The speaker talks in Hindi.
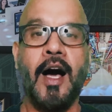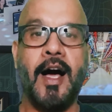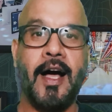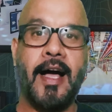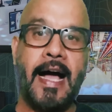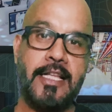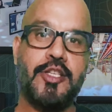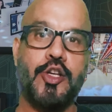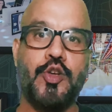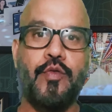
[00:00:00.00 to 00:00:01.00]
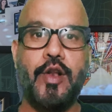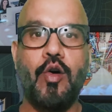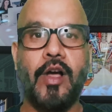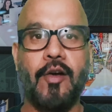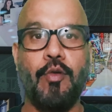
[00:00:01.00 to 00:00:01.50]
आज के जो
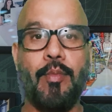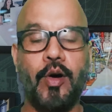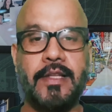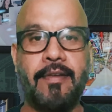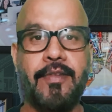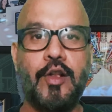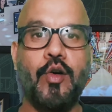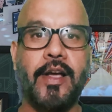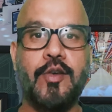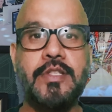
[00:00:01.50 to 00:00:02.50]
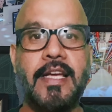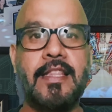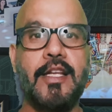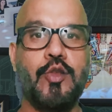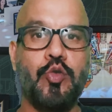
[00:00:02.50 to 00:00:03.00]
वीलॉग है वो बहुत अहम वीलॉग है उसके
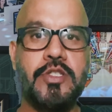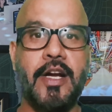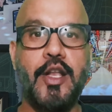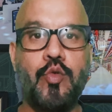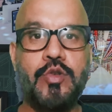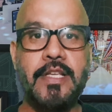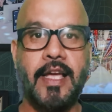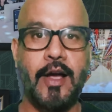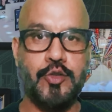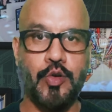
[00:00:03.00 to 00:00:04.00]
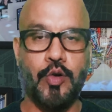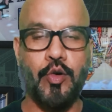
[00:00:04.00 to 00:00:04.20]
अंदर दो चार न्यूज़ है जो